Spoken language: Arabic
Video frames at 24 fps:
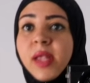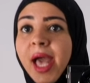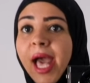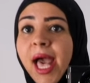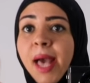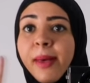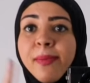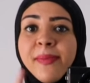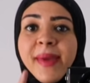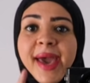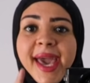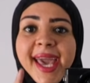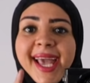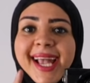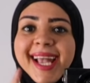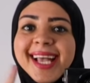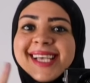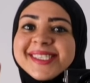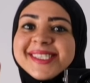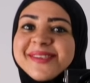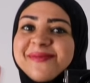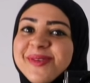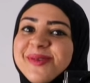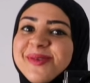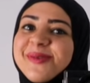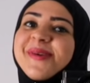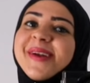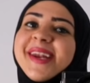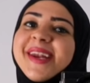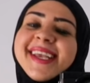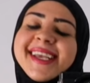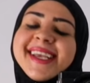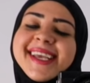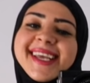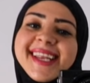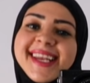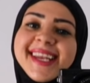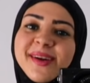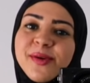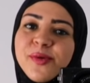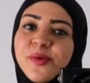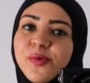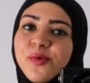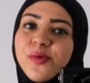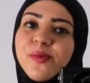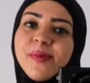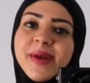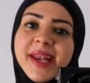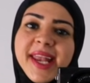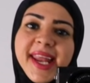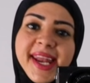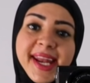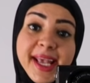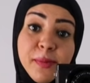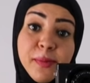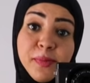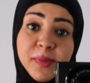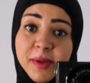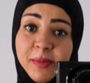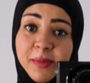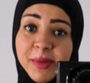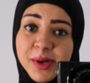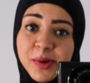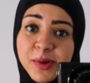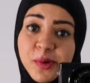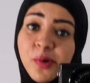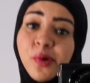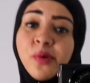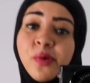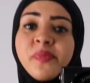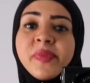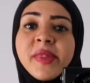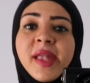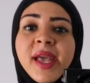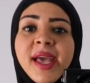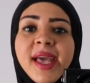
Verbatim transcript: اهم حاجه هسيب لكم لينك الجروب اللي انا جبت منه